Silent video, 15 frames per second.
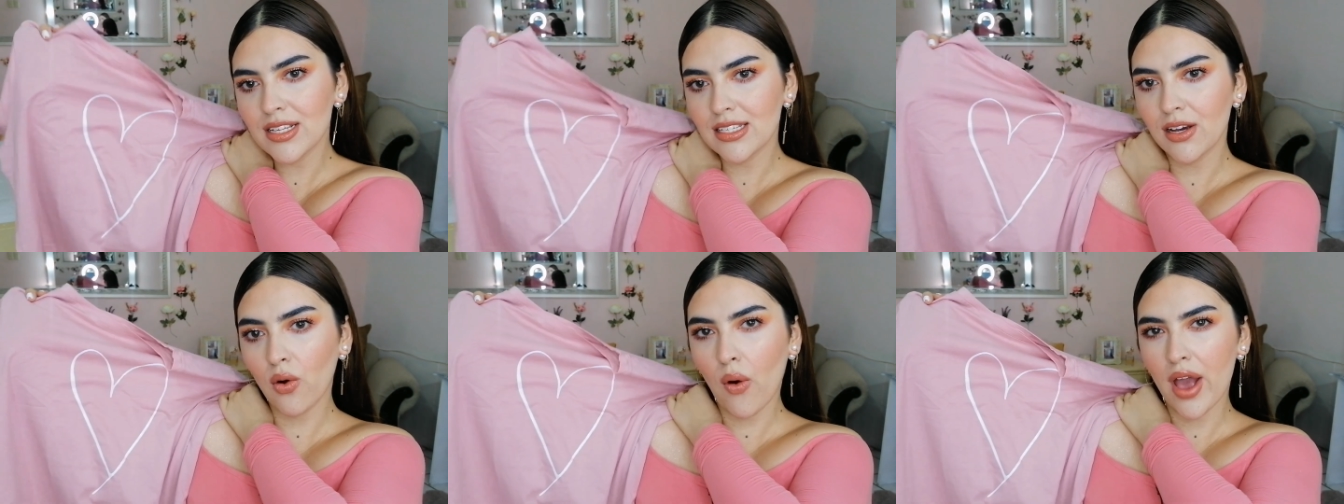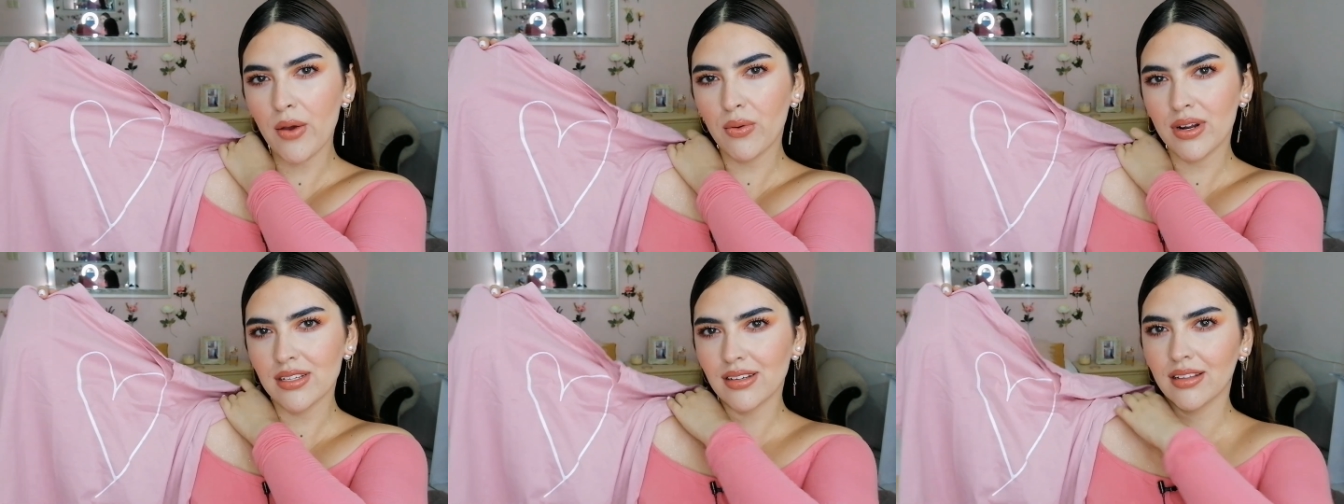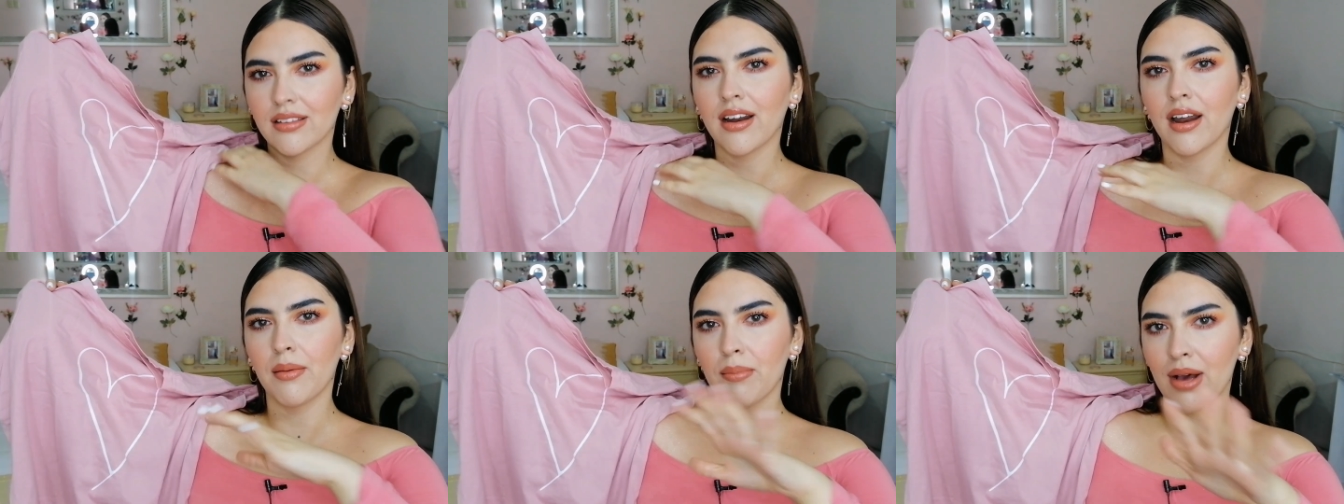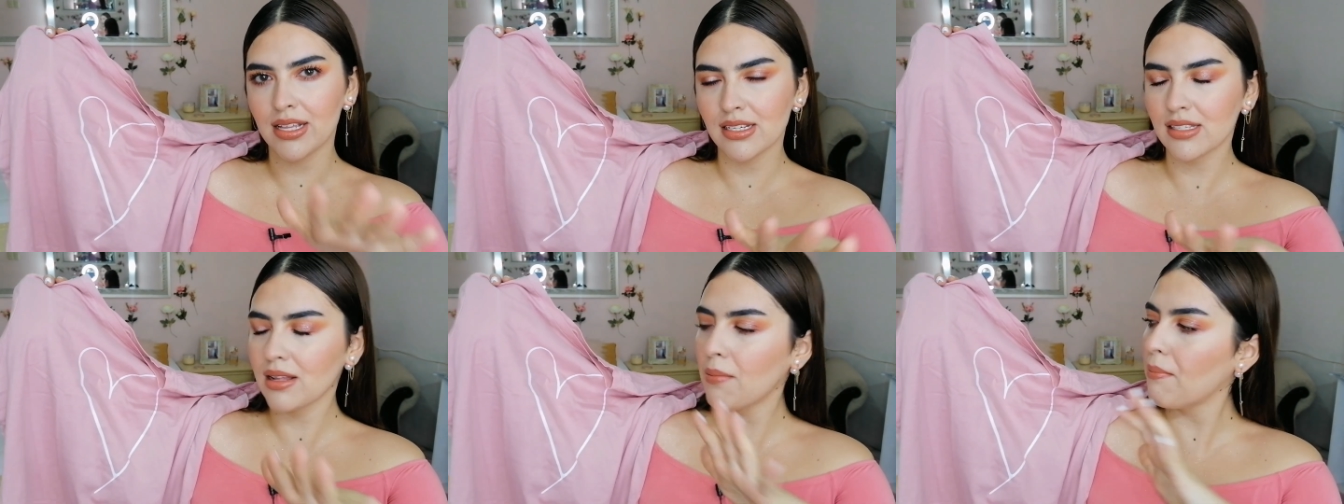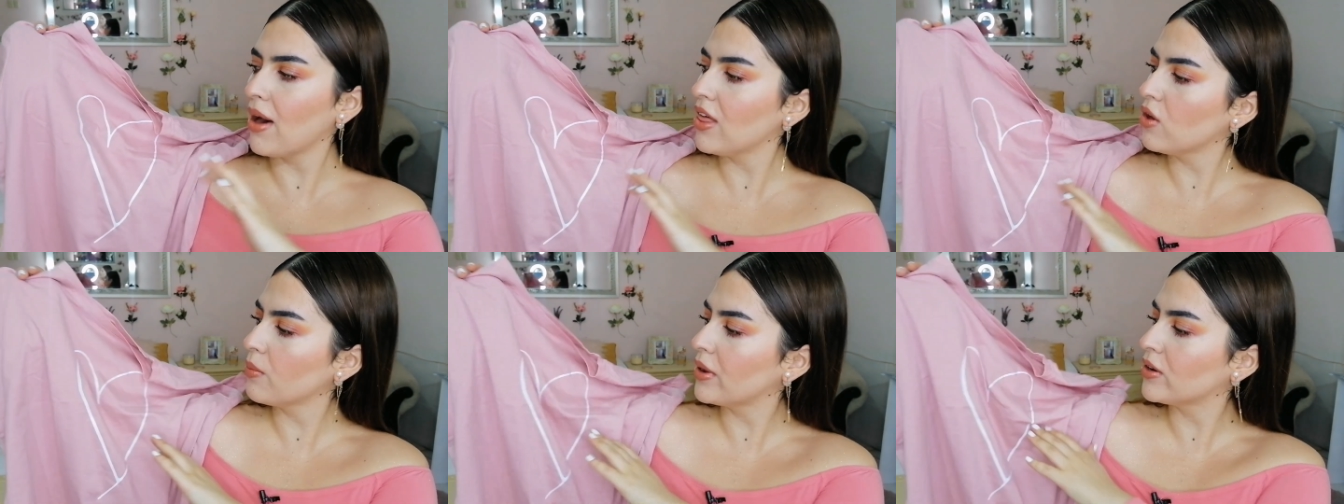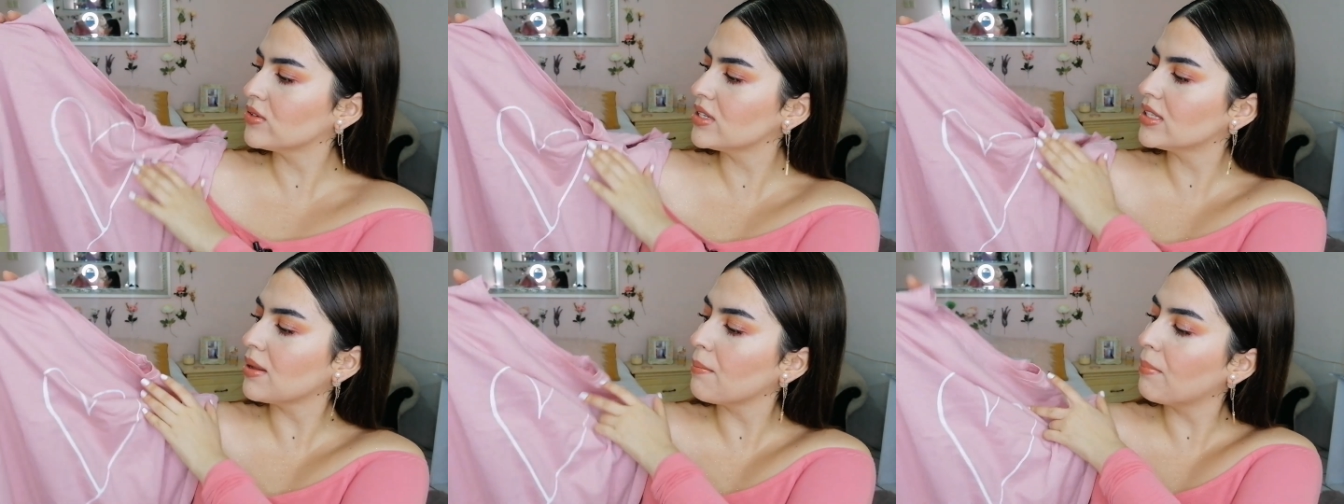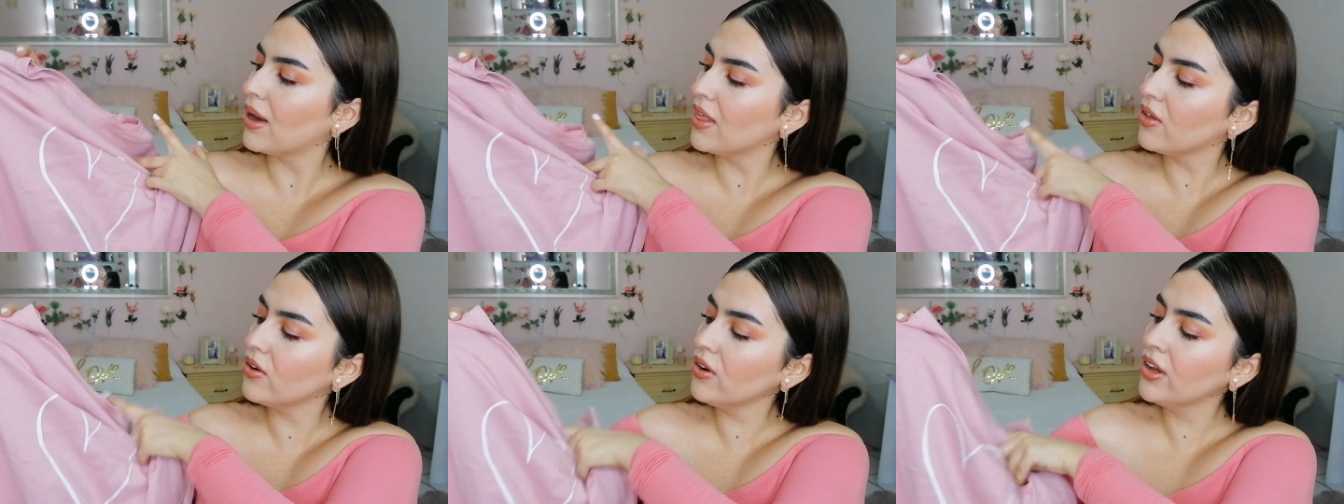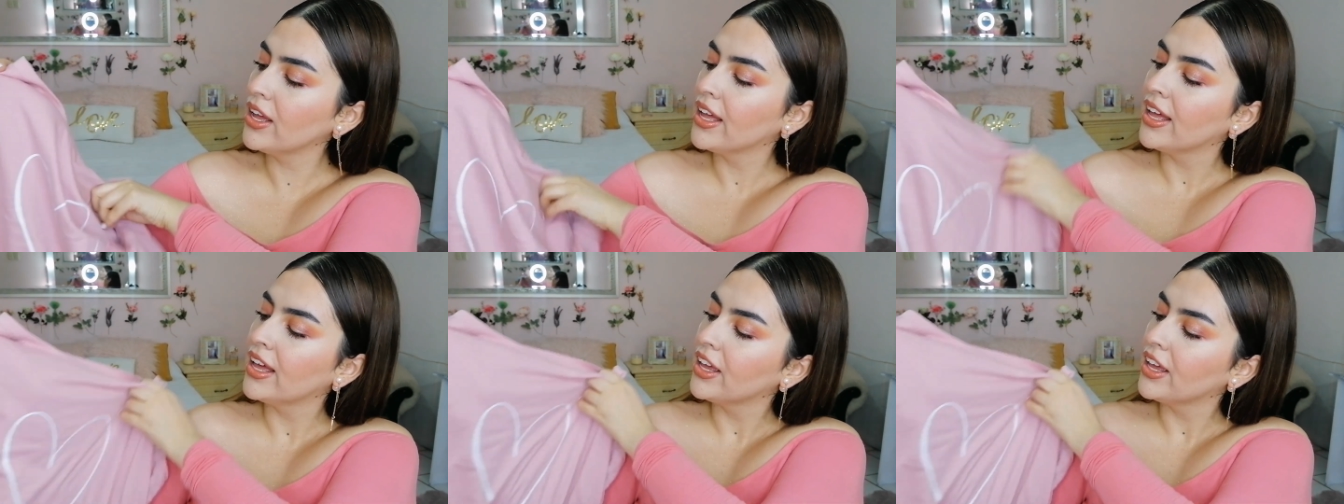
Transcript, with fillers: Como les digo, hay unas que traen más estampado, menos estampado.